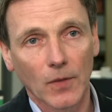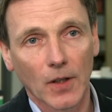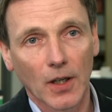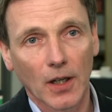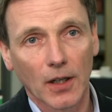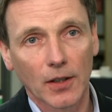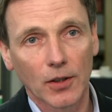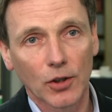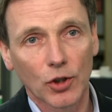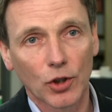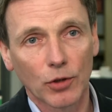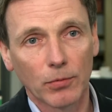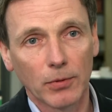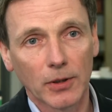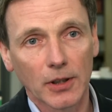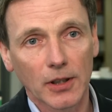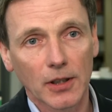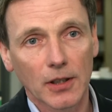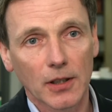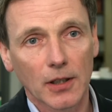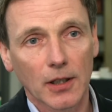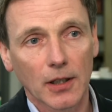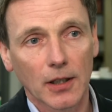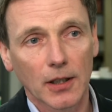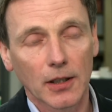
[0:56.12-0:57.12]
Ja, die
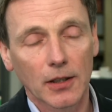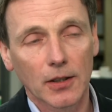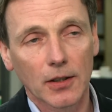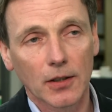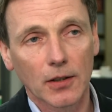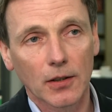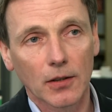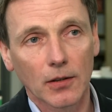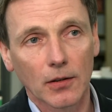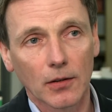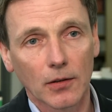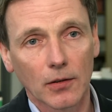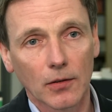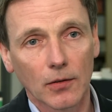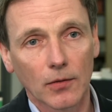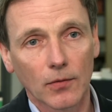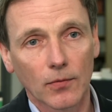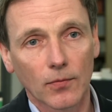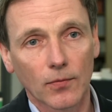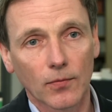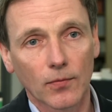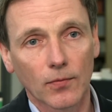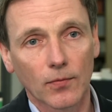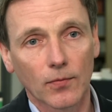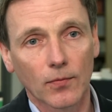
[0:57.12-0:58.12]
Schwierigkeit äh,
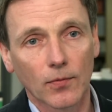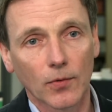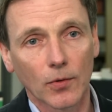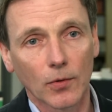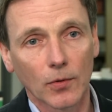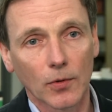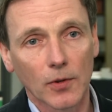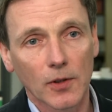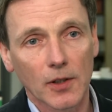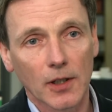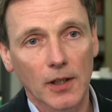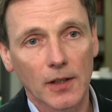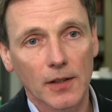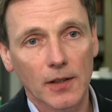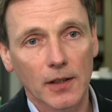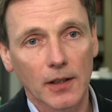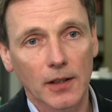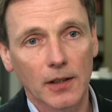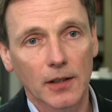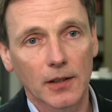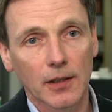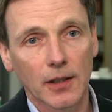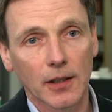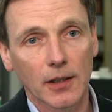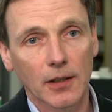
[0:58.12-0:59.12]
für uns als
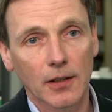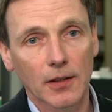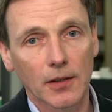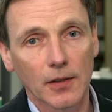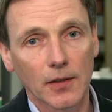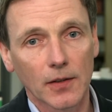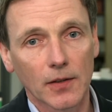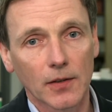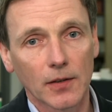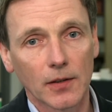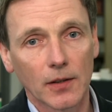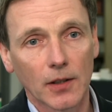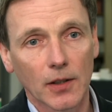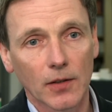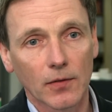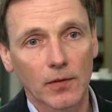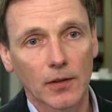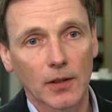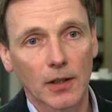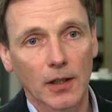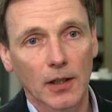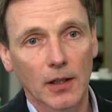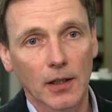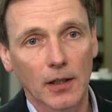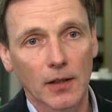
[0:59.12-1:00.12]
Architekten ist die, dass wir
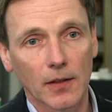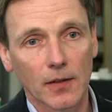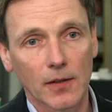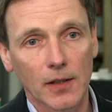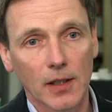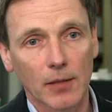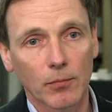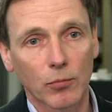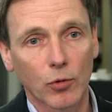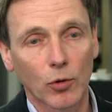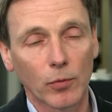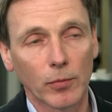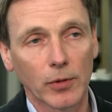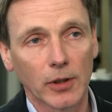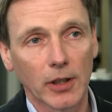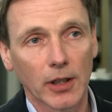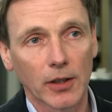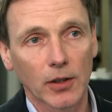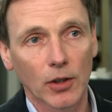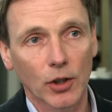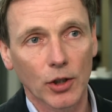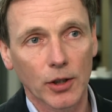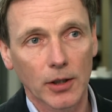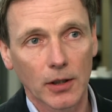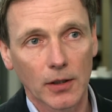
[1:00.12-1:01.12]
da an sehr
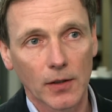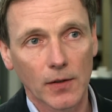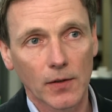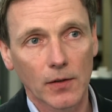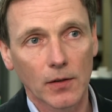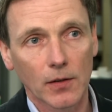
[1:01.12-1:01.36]
prominenter Stelle